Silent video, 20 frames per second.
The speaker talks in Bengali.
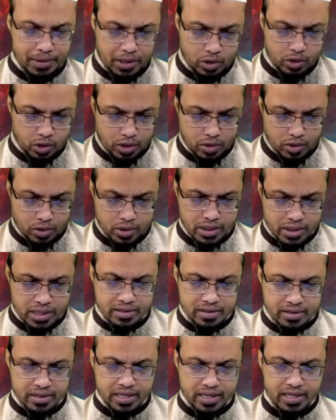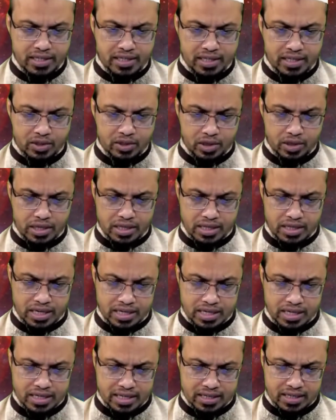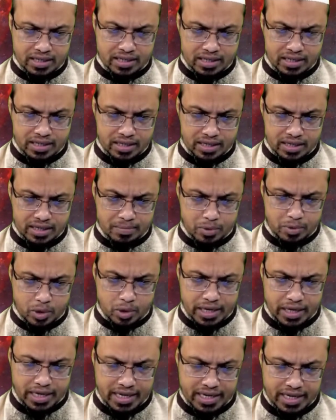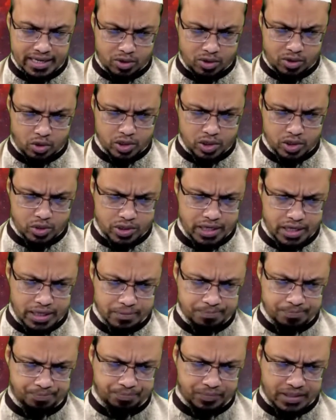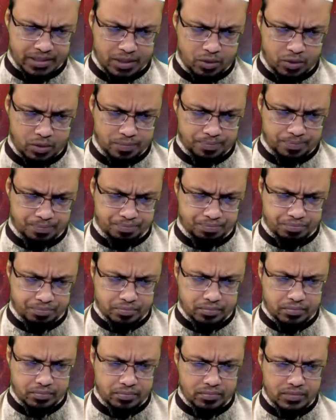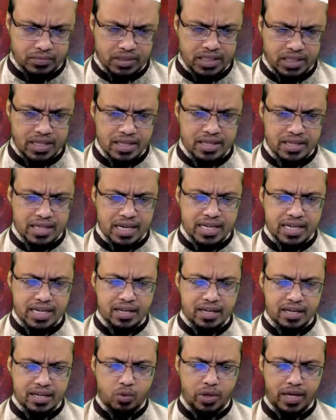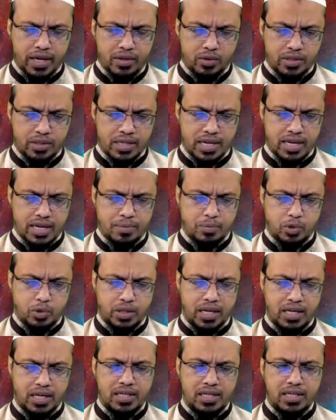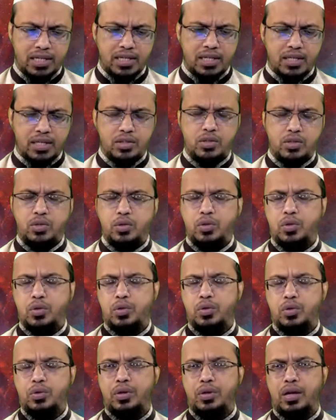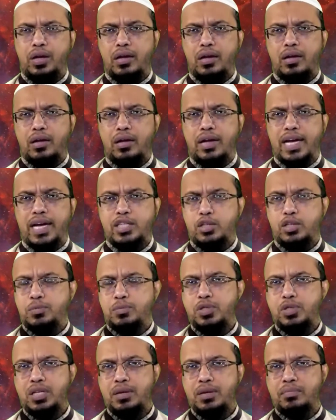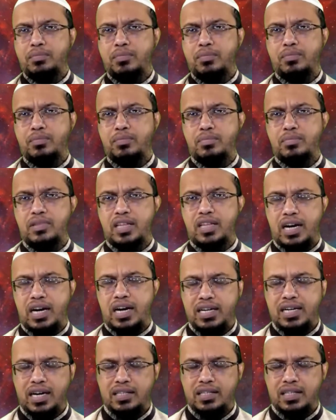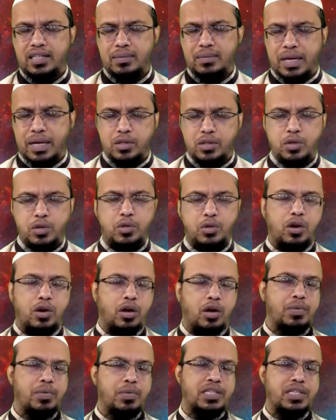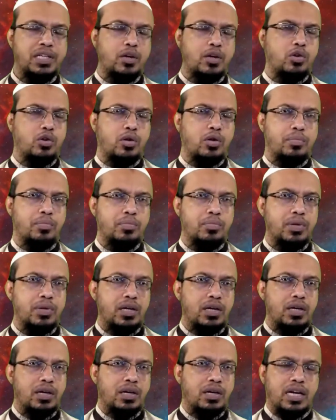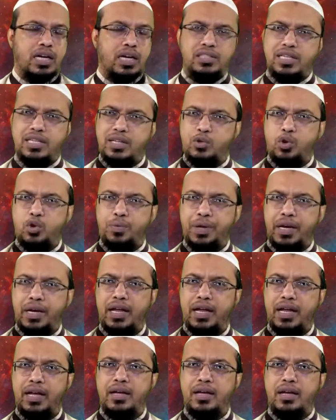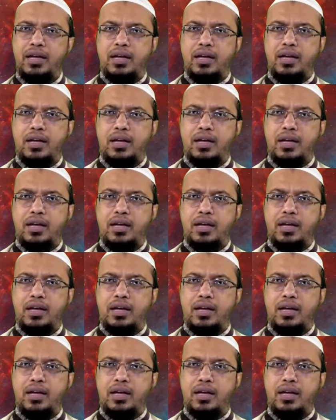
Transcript: নেভিতে জয়েন করতে গেলে ট্রেনিং সেশনে দাড়ি কাটতে বলে এক্ষেত্রে করণীয় কি দেখুন দাড়ি কাটা গুরাহের কথা হারাম কথা তো একজন মুসলিম দাড়ি কাটতে বাধ্য করা হবে সেরকম কাজ তিনি করবেন না